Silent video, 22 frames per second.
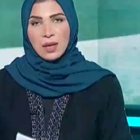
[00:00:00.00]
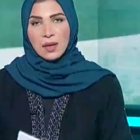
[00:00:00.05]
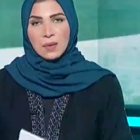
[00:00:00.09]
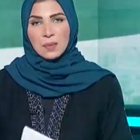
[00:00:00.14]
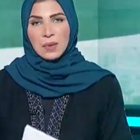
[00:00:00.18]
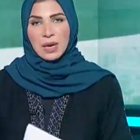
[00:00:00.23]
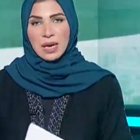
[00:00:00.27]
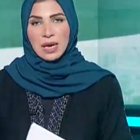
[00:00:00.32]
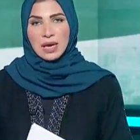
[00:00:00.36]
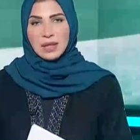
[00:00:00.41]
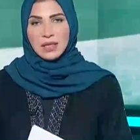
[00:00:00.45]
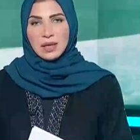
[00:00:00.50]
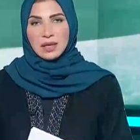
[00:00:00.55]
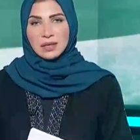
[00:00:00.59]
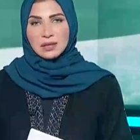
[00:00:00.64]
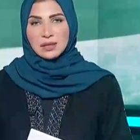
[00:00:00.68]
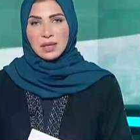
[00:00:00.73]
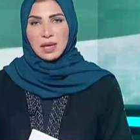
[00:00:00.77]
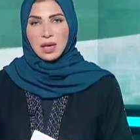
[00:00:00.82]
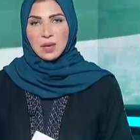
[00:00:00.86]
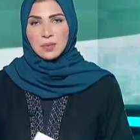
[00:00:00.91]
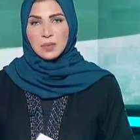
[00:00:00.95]
بعث
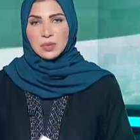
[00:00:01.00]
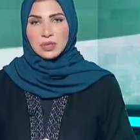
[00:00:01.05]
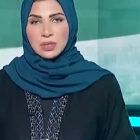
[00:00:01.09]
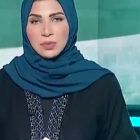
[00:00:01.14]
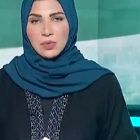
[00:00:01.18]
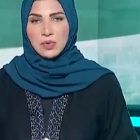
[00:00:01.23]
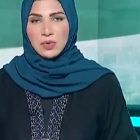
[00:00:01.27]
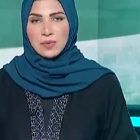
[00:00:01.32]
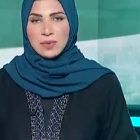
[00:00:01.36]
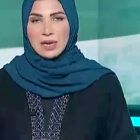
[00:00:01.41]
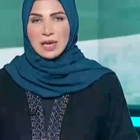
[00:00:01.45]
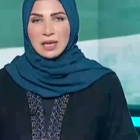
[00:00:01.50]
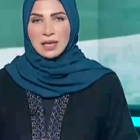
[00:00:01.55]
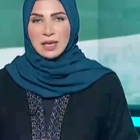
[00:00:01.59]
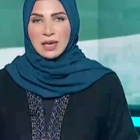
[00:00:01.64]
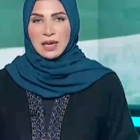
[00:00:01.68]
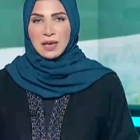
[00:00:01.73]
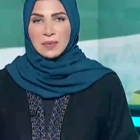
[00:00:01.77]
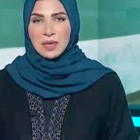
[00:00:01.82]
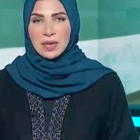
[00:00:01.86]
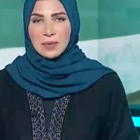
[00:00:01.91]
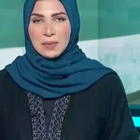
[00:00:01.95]
صاحب السمو
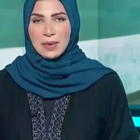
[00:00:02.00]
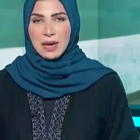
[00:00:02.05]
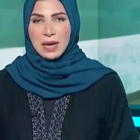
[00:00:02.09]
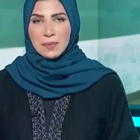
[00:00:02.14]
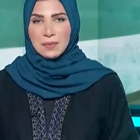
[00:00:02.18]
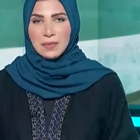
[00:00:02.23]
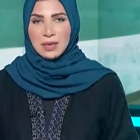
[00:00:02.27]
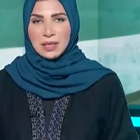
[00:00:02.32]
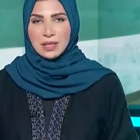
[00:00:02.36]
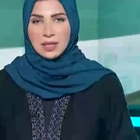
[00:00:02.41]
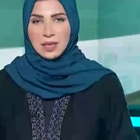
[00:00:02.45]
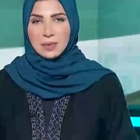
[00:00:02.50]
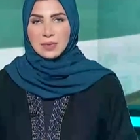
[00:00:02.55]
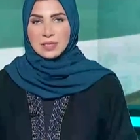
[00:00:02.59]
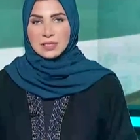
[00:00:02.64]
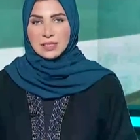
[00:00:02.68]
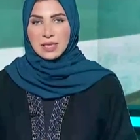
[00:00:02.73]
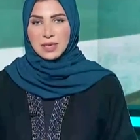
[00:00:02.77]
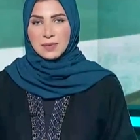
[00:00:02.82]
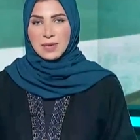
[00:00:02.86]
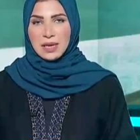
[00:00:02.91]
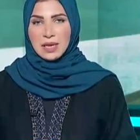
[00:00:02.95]
الملكية الأمير محمد بن
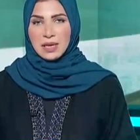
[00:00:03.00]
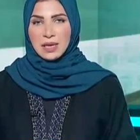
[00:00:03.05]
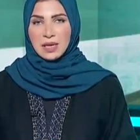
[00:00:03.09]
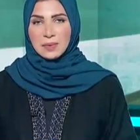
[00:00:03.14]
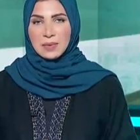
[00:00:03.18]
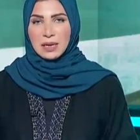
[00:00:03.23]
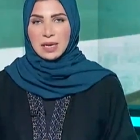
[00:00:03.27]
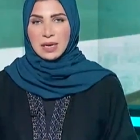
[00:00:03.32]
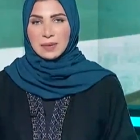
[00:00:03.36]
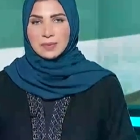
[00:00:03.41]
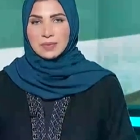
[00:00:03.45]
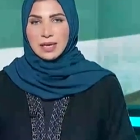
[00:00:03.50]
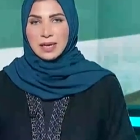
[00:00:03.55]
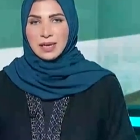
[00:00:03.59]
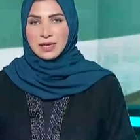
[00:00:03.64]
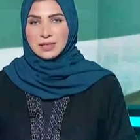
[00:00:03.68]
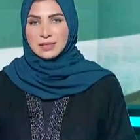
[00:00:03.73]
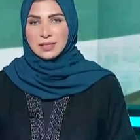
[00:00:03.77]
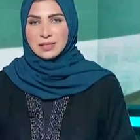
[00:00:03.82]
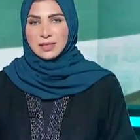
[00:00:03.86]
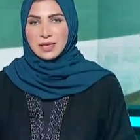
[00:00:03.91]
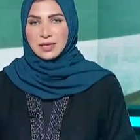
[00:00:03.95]
سلمان بن عبد
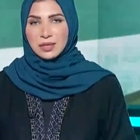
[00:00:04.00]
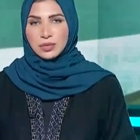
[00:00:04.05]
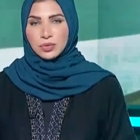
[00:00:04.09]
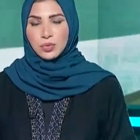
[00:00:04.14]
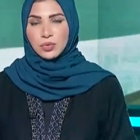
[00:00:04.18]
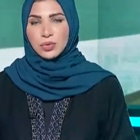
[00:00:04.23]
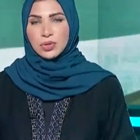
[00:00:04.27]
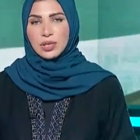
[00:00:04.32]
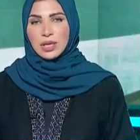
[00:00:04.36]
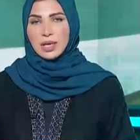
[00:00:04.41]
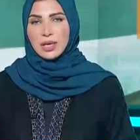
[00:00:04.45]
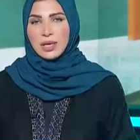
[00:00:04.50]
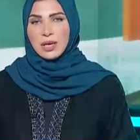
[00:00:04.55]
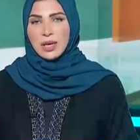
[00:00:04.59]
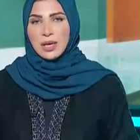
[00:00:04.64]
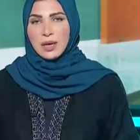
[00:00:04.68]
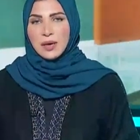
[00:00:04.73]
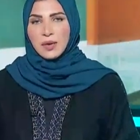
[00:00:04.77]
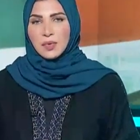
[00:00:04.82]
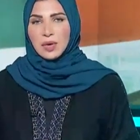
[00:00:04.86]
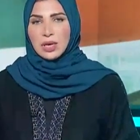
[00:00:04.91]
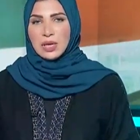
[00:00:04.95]
العزيز آل سعود
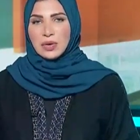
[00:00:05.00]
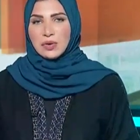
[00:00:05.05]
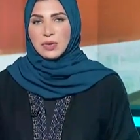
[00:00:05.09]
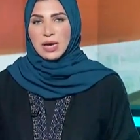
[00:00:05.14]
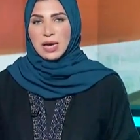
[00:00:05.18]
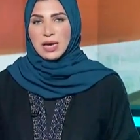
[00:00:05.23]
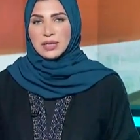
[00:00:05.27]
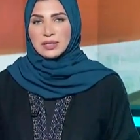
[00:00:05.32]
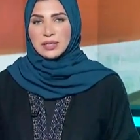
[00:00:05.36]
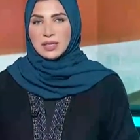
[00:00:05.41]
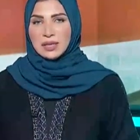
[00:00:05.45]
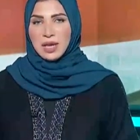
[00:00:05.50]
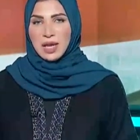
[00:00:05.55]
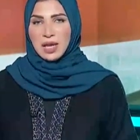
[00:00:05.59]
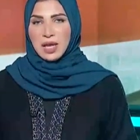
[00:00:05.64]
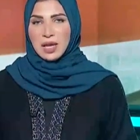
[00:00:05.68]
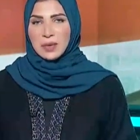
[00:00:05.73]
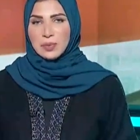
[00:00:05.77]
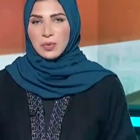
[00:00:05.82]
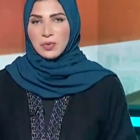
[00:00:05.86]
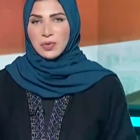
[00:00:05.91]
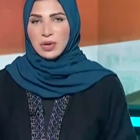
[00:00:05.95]
ولي العهد
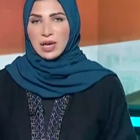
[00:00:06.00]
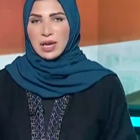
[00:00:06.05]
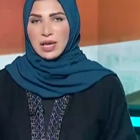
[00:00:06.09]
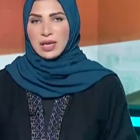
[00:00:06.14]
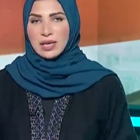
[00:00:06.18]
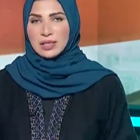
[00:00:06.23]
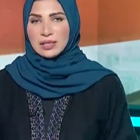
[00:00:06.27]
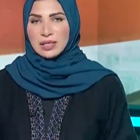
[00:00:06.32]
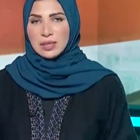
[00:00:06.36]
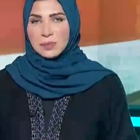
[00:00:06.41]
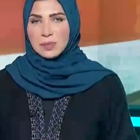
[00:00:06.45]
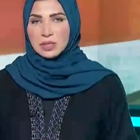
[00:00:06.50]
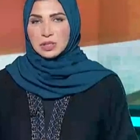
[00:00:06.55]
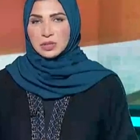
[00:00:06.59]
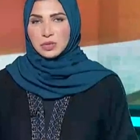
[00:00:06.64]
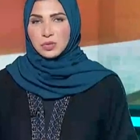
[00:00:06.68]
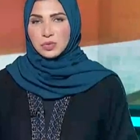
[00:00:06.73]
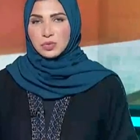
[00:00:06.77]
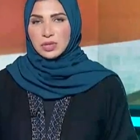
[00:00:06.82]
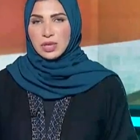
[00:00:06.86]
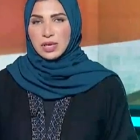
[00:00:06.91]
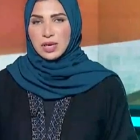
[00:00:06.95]
نائب رئيس
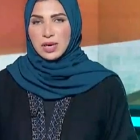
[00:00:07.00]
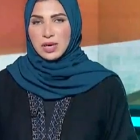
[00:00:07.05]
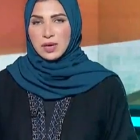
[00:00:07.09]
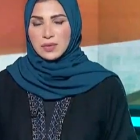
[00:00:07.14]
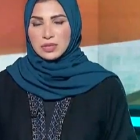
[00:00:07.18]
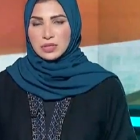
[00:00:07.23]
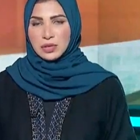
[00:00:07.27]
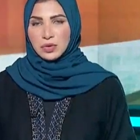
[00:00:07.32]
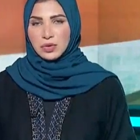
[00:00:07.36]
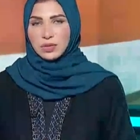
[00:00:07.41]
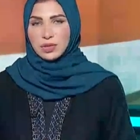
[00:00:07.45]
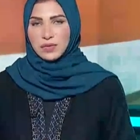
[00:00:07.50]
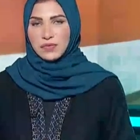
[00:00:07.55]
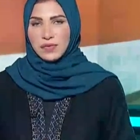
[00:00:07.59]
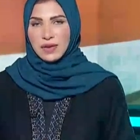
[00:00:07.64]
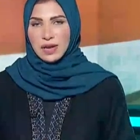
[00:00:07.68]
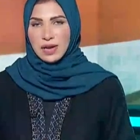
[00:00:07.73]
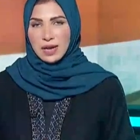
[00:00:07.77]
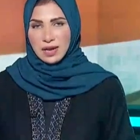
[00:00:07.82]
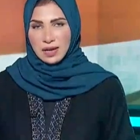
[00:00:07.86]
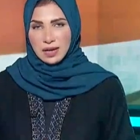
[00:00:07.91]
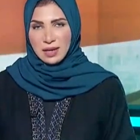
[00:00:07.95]
مجلس الوزراء وزير
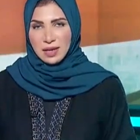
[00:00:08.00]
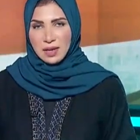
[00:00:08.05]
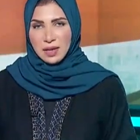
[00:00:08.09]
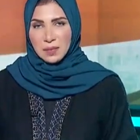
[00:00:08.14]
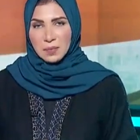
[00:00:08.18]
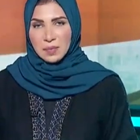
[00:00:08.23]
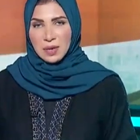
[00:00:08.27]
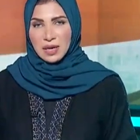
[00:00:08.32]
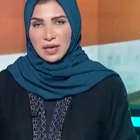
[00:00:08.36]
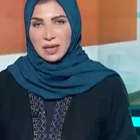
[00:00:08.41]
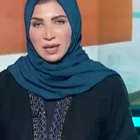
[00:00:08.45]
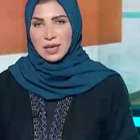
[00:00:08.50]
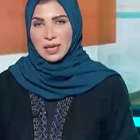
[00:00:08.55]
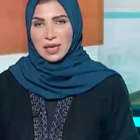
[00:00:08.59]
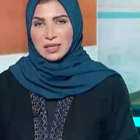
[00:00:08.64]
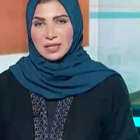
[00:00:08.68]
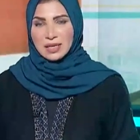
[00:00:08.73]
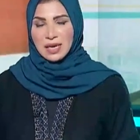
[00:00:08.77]
الدفاع برقية